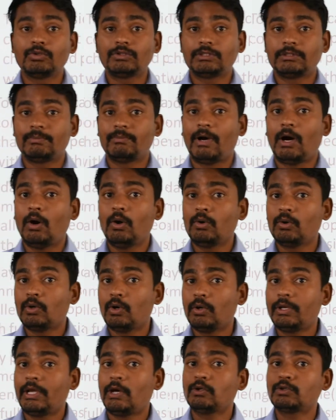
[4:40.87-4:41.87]
उस माहौल
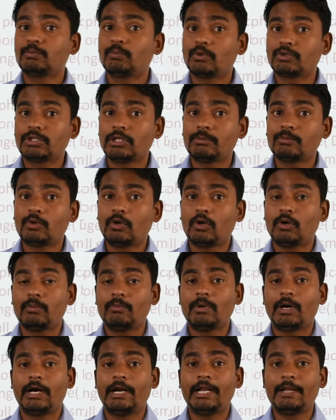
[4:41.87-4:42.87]
को या उस मौसम को
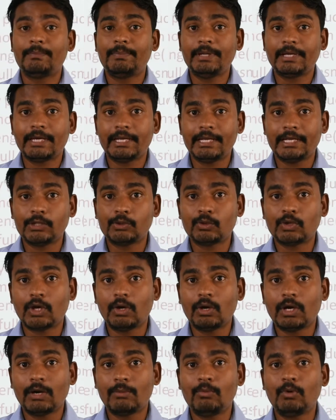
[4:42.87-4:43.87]
हम अडप्ट नहीं करेंगे तो
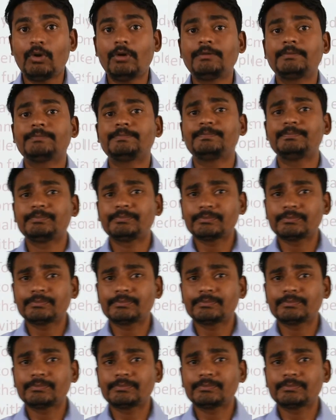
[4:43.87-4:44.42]
क्या होगा हम लोग